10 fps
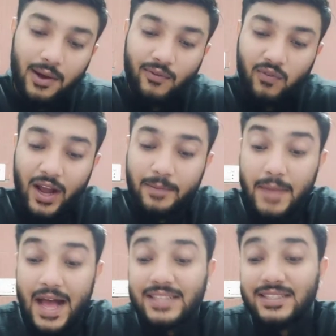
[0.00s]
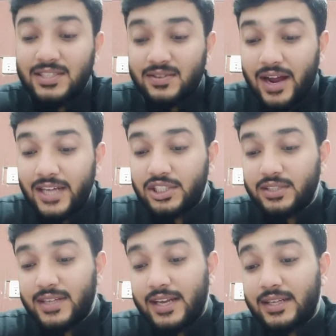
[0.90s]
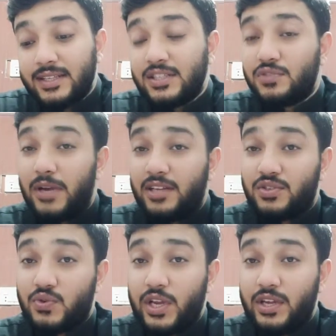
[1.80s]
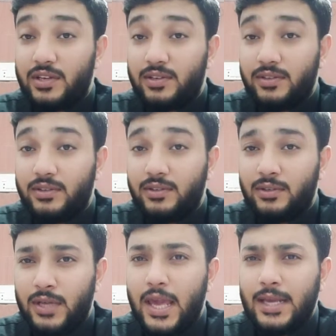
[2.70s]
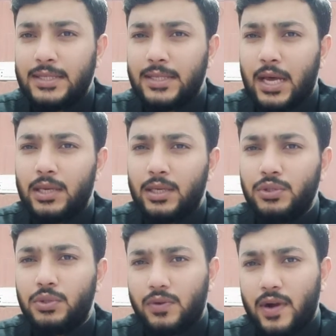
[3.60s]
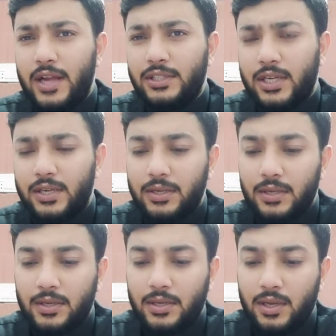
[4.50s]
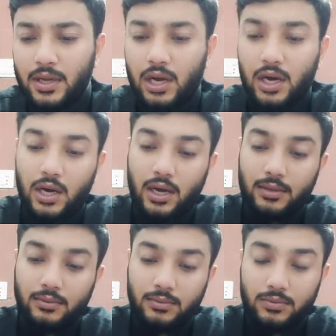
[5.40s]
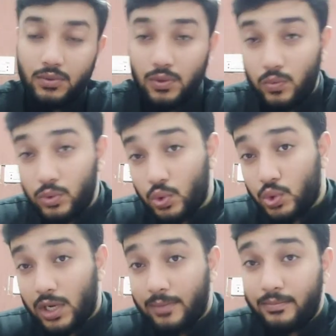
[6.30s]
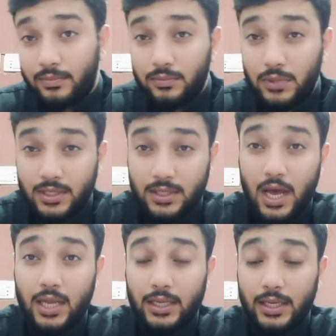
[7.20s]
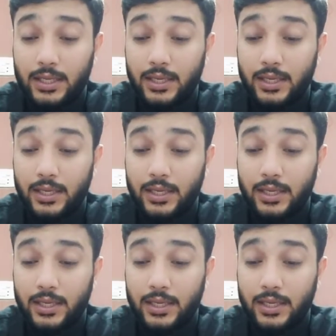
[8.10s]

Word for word: वन मैंस ट्रैश इज अनदर्स मैंस ट्री एक इंसान का जो ट्रैश है आ, वो दूसरे इंसान के लिए